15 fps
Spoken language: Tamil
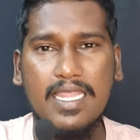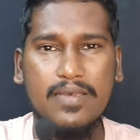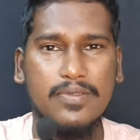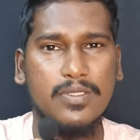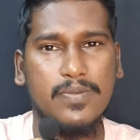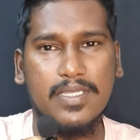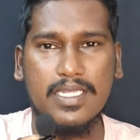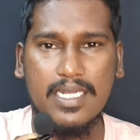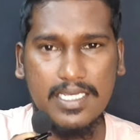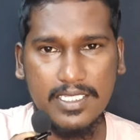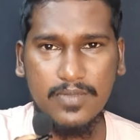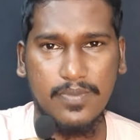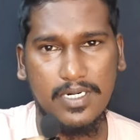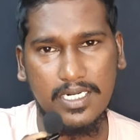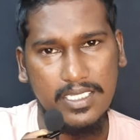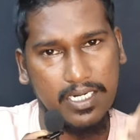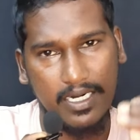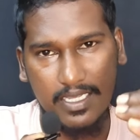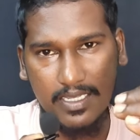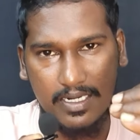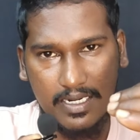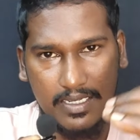அதை வந்து பார்த்தீங்கன்னா இது
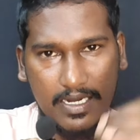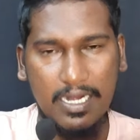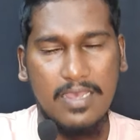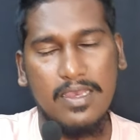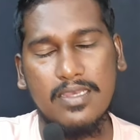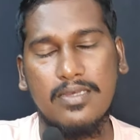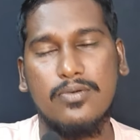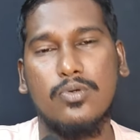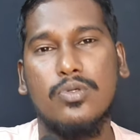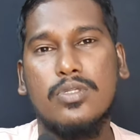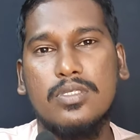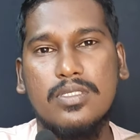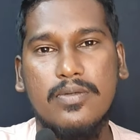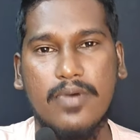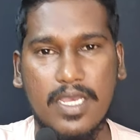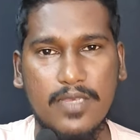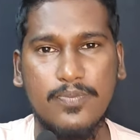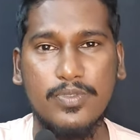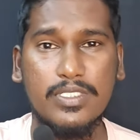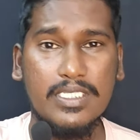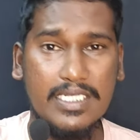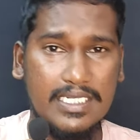பண்ணுறதுக்கான எல்லா ஒரு
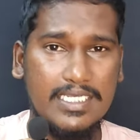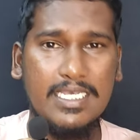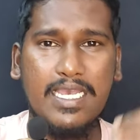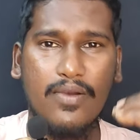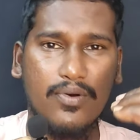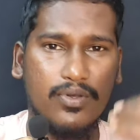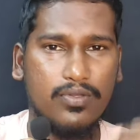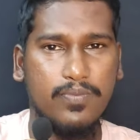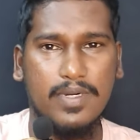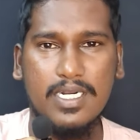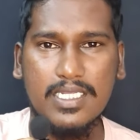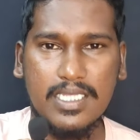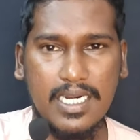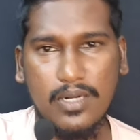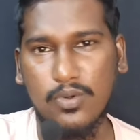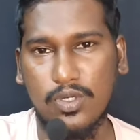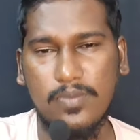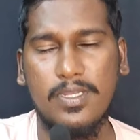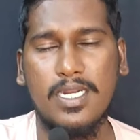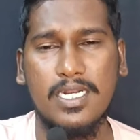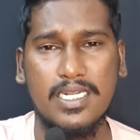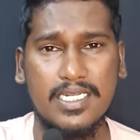வாய்ப்பும் இருக்கு அவங்க வந்து பண்ணுறதுக்கான
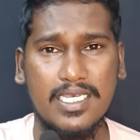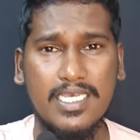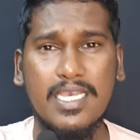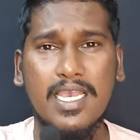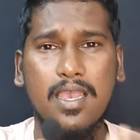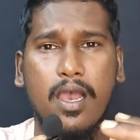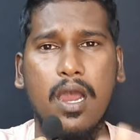உரிமைகள் இருக்கு